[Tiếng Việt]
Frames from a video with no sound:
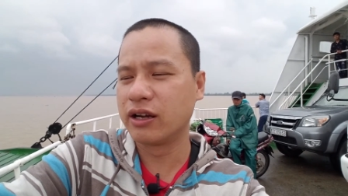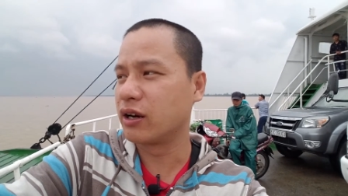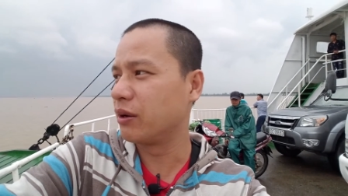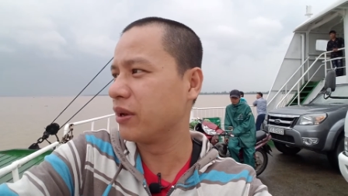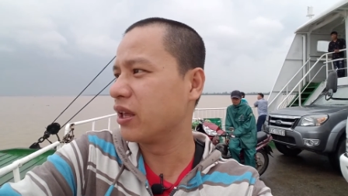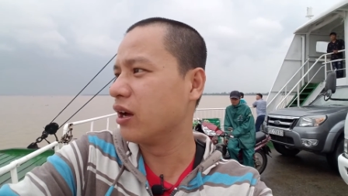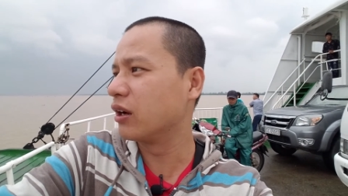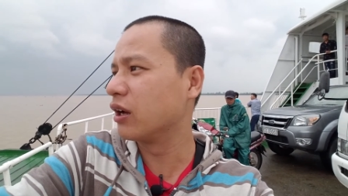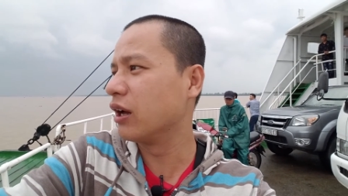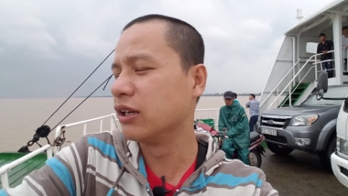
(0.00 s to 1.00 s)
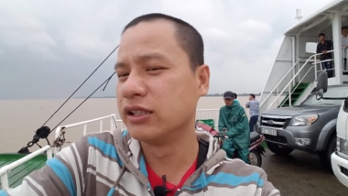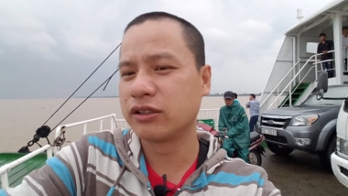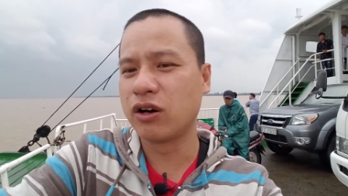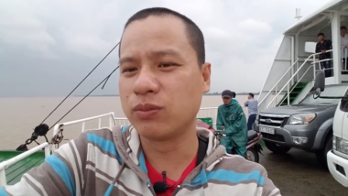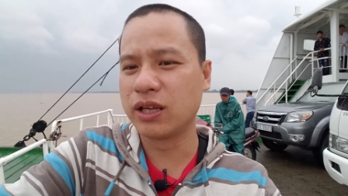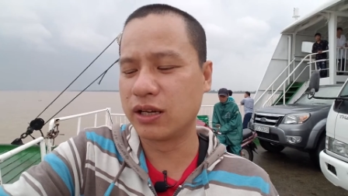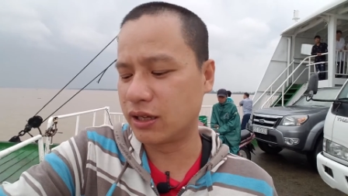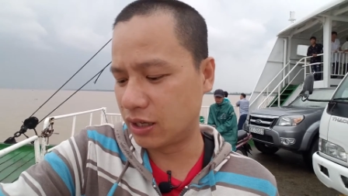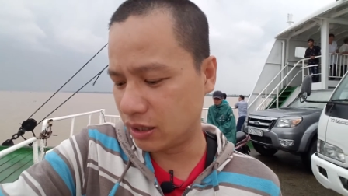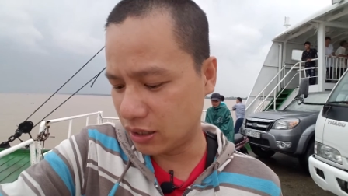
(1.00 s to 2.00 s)
rồi bây giờ cùng nhìn
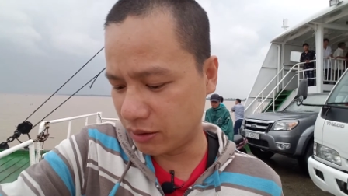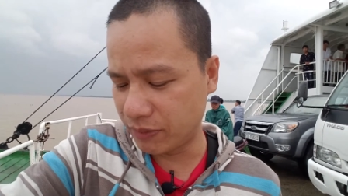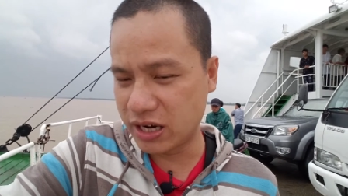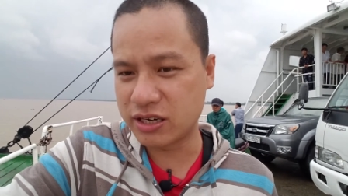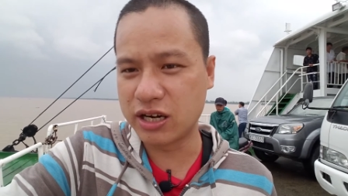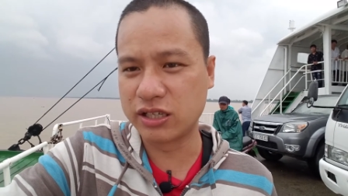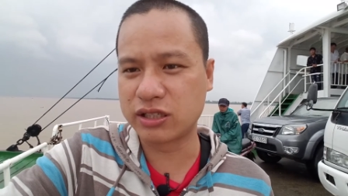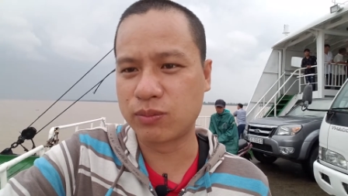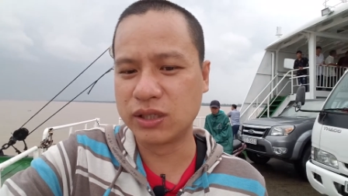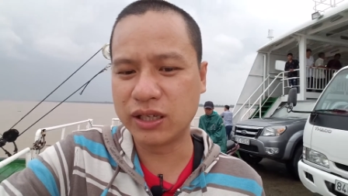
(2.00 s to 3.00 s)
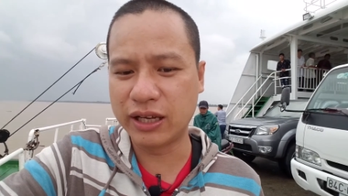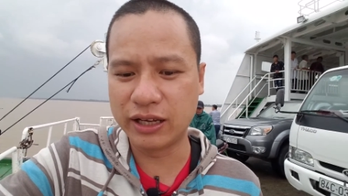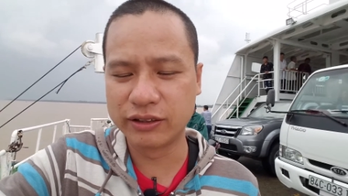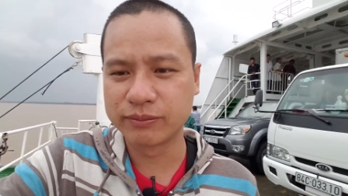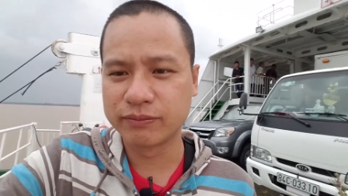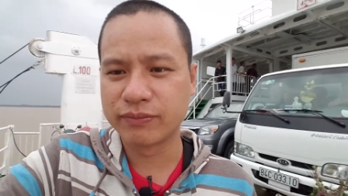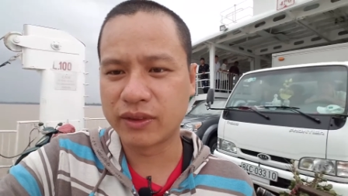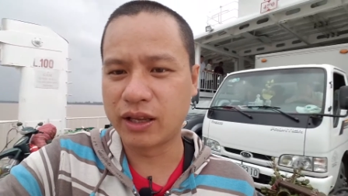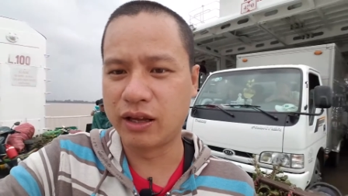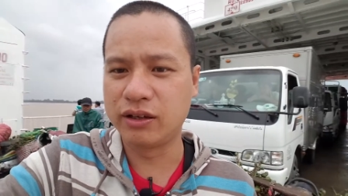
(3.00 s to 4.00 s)
cảnh mây trời sông nước ha.
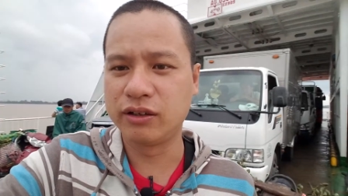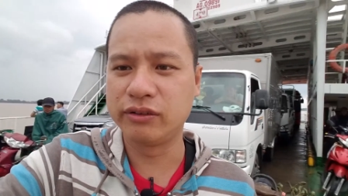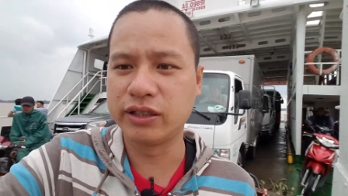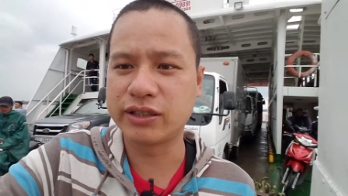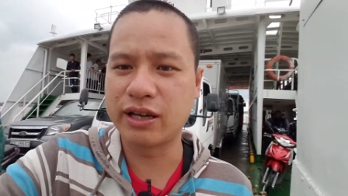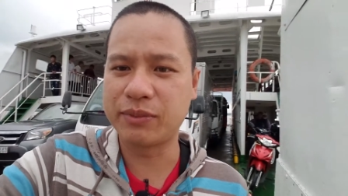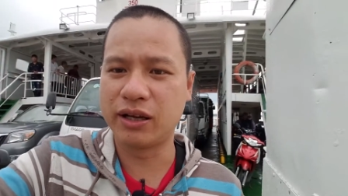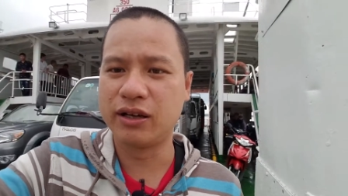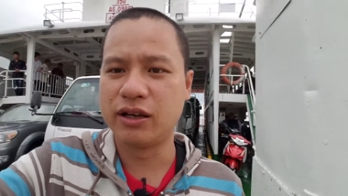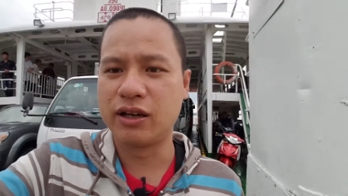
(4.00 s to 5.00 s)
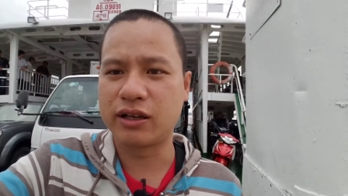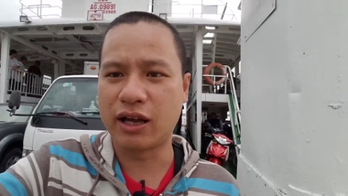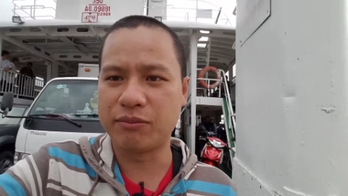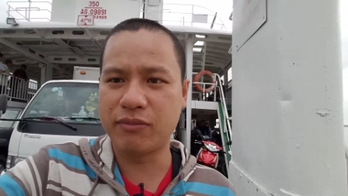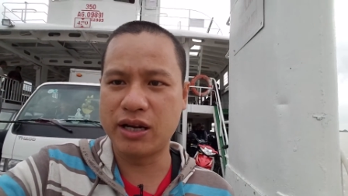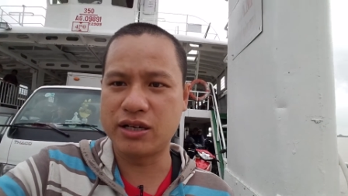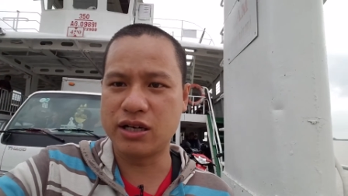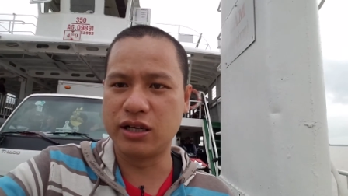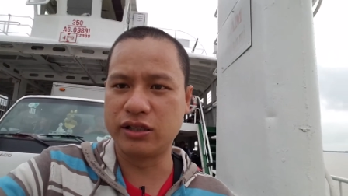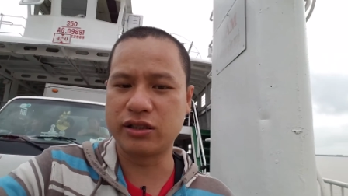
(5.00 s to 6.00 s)
Nè quý vị xem nè, cảnh mây
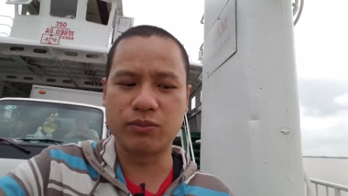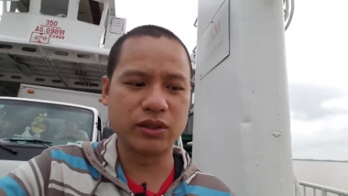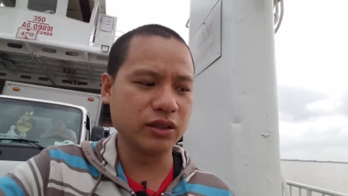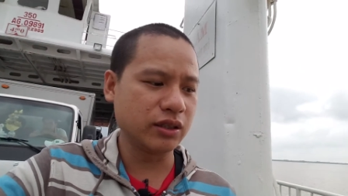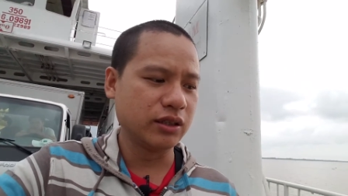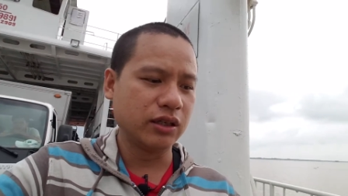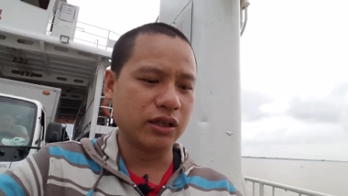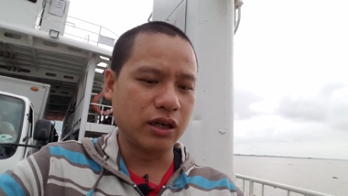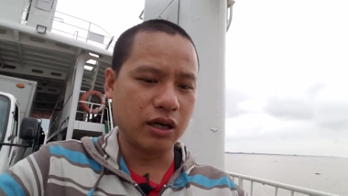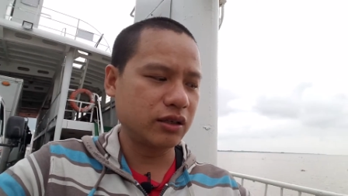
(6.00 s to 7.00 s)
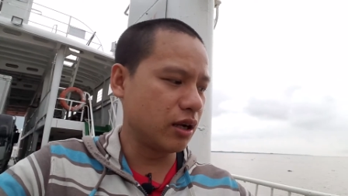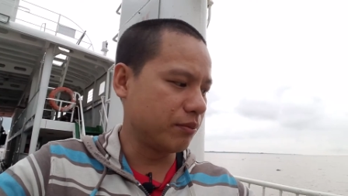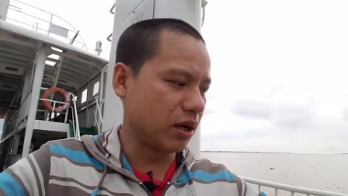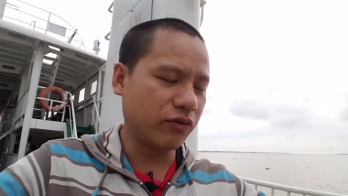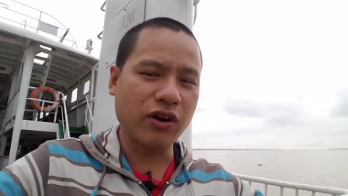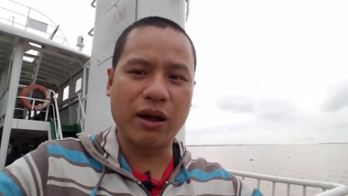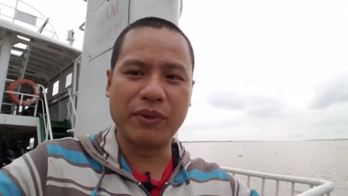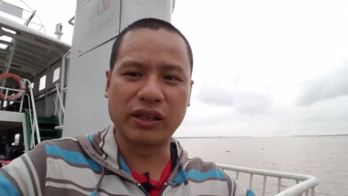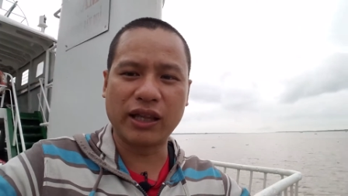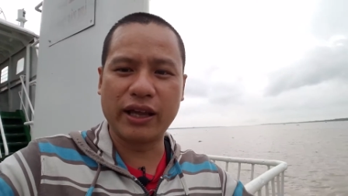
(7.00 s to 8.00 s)
trời sông nước ở trên bến phà
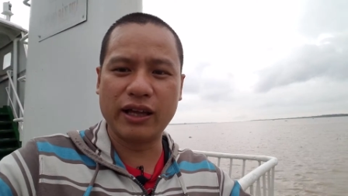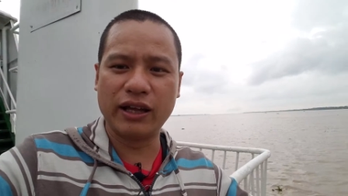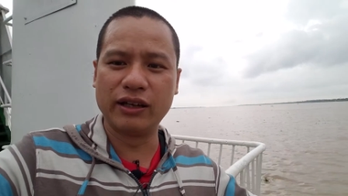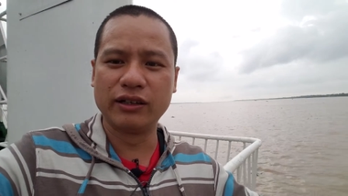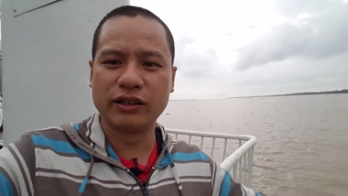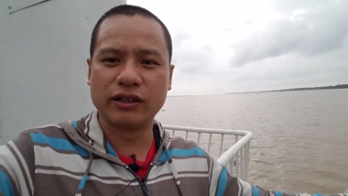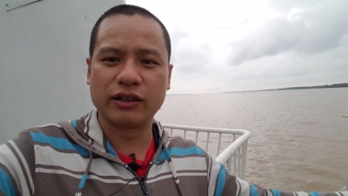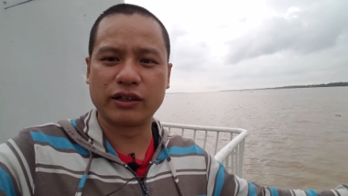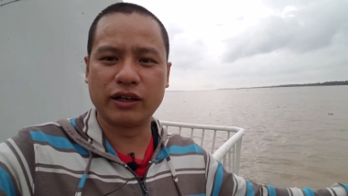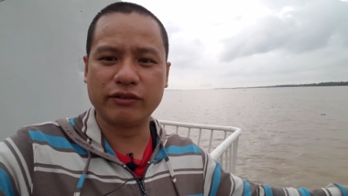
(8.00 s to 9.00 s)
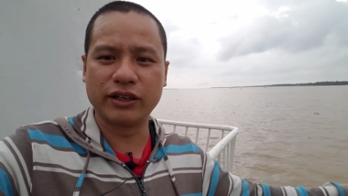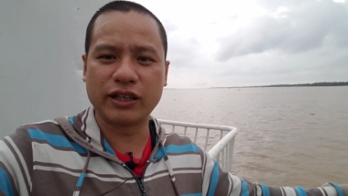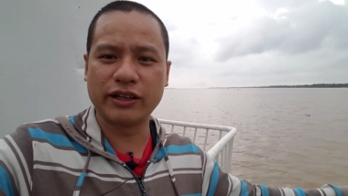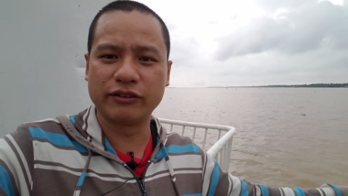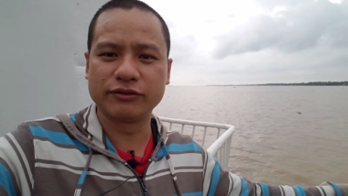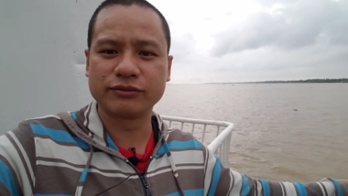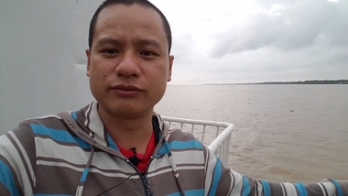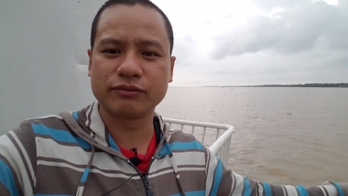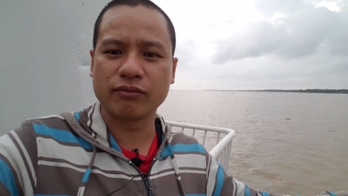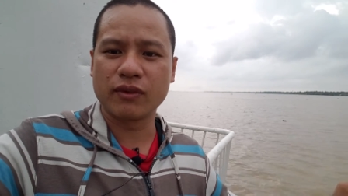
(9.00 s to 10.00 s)
miền Tây ha. Đó quý vị thấy không,
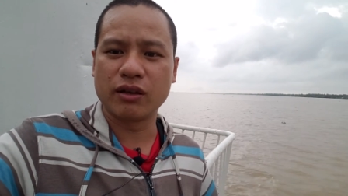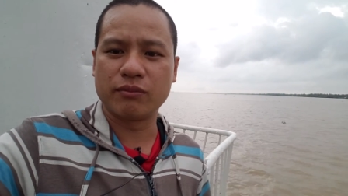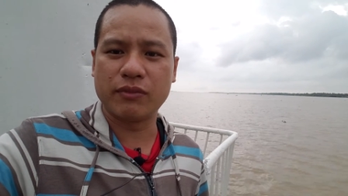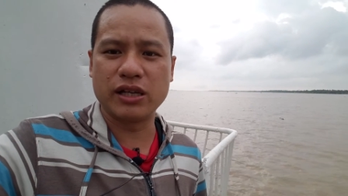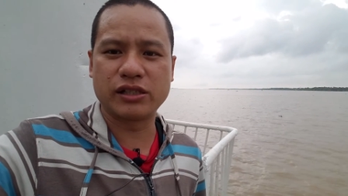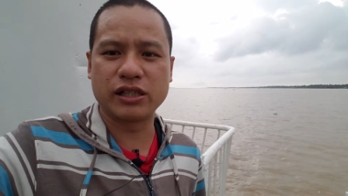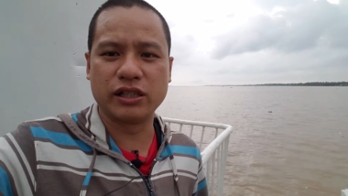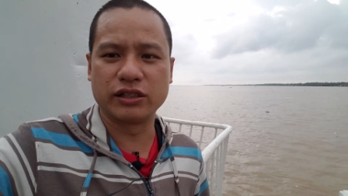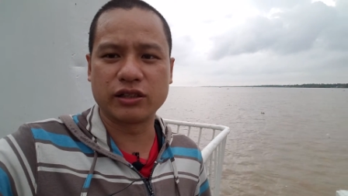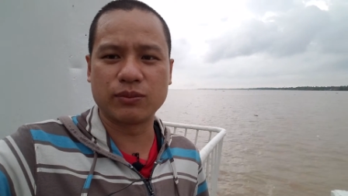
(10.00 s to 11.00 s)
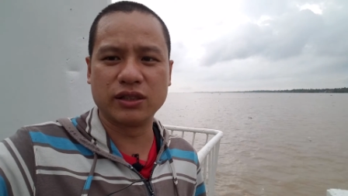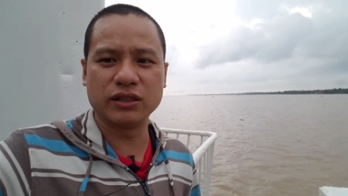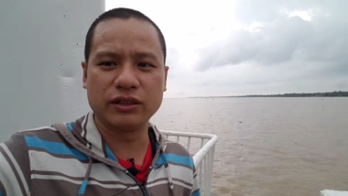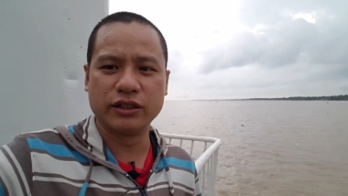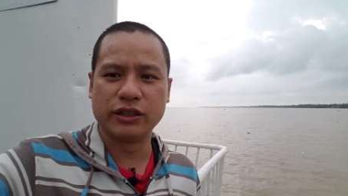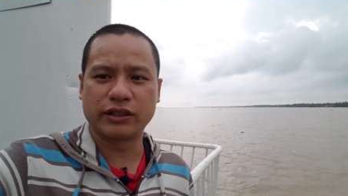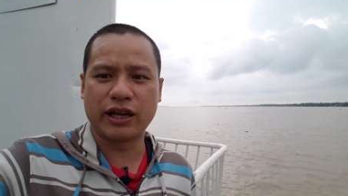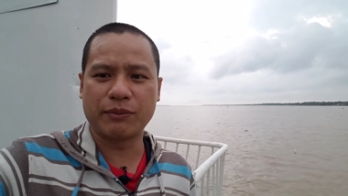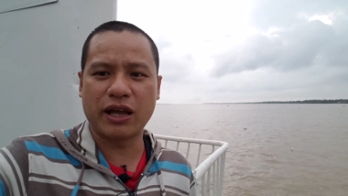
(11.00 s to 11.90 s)
mây trời sông nước. Ngày hôm